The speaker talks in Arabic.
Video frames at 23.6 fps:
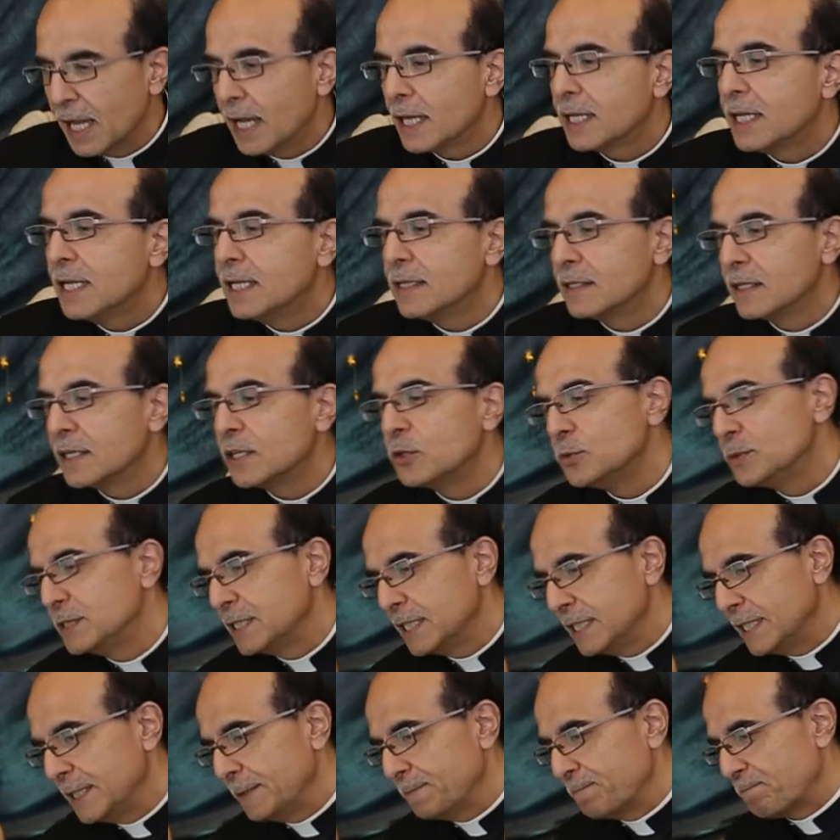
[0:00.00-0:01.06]
أكيد
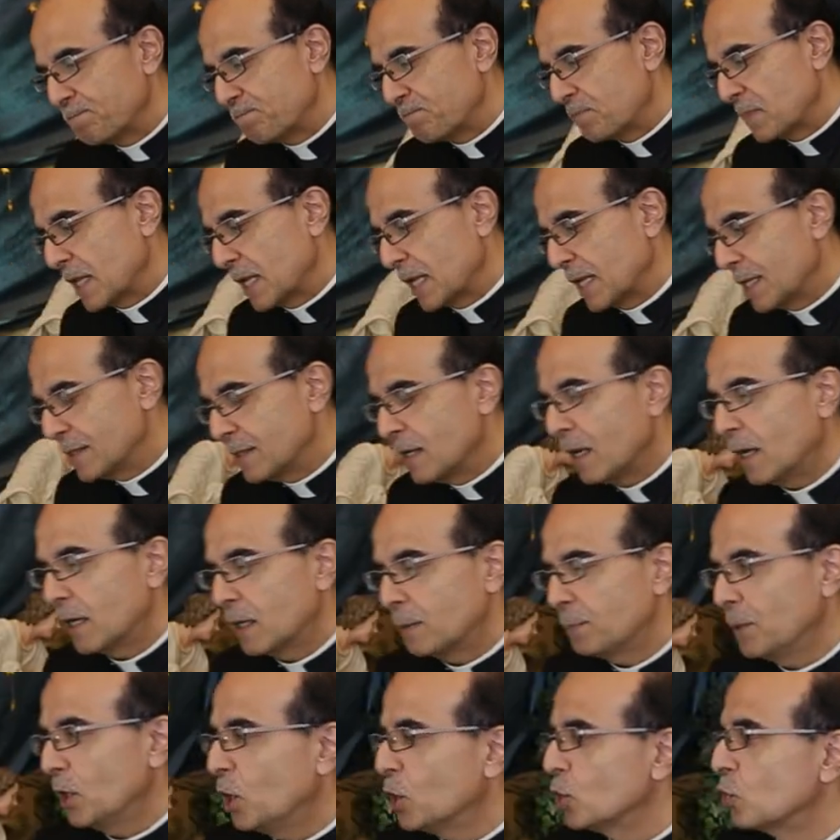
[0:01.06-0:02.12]
إخوتي
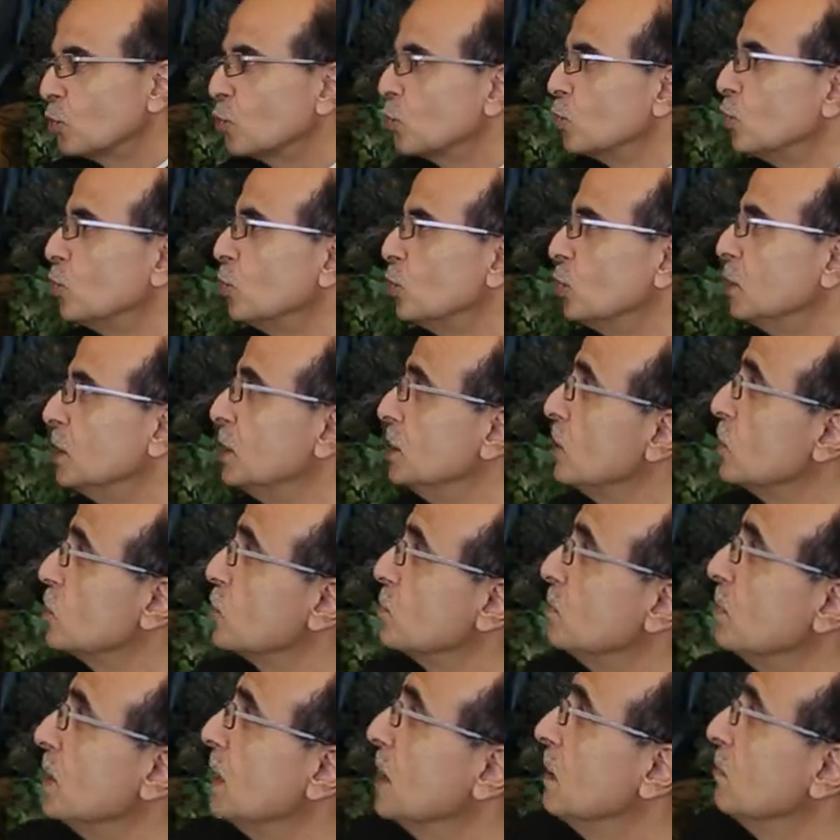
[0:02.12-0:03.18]
كتار بحطوا
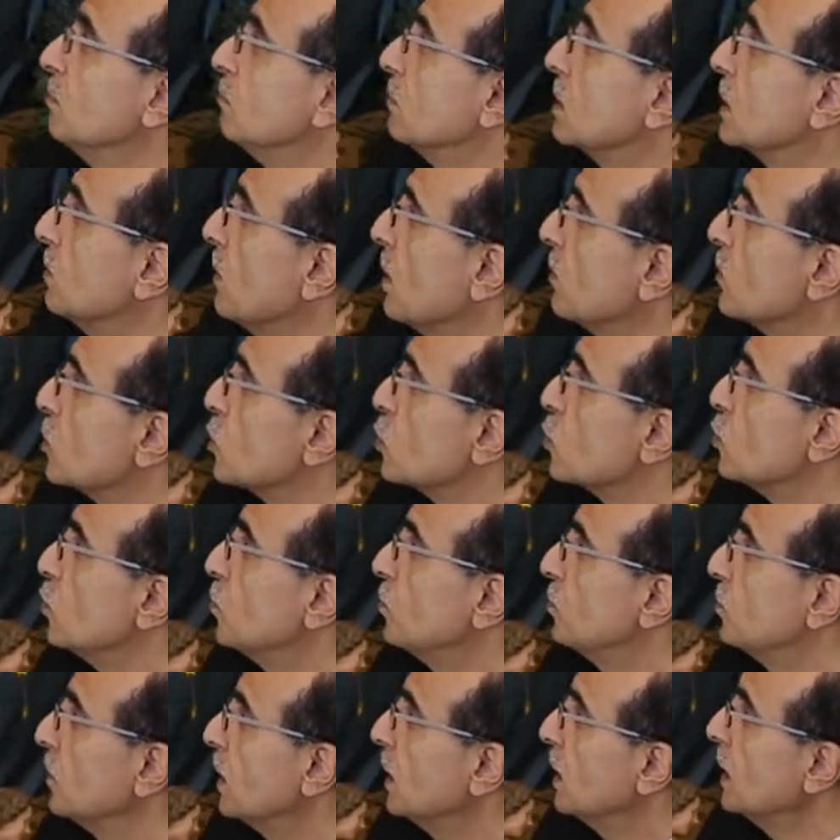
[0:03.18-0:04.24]
النجمة ما
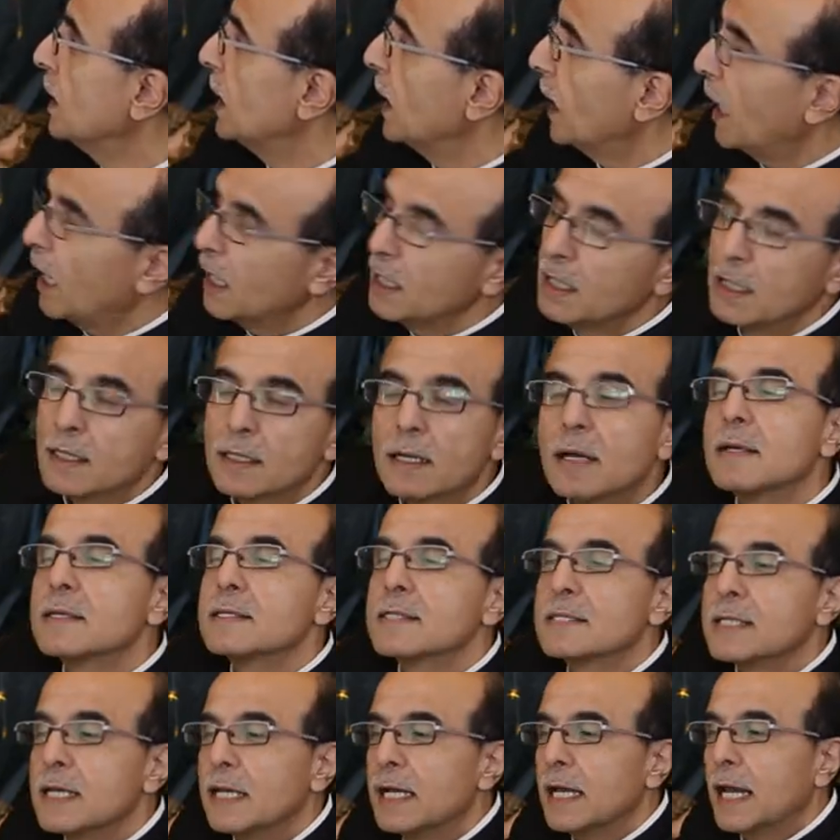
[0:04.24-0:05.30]
بنشوفها على
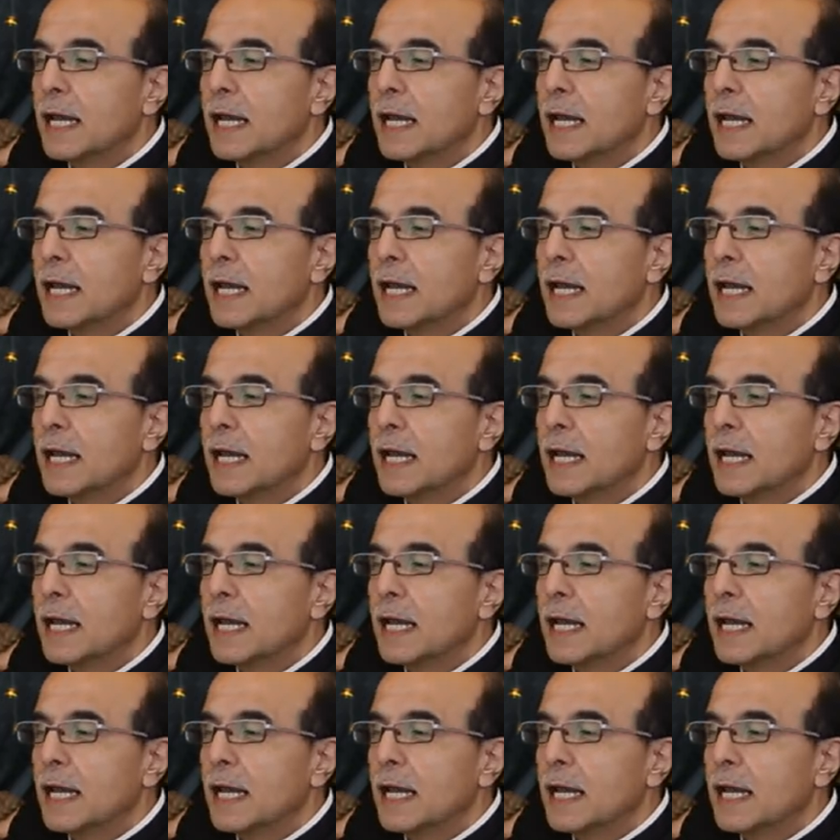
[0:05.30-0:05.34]
راس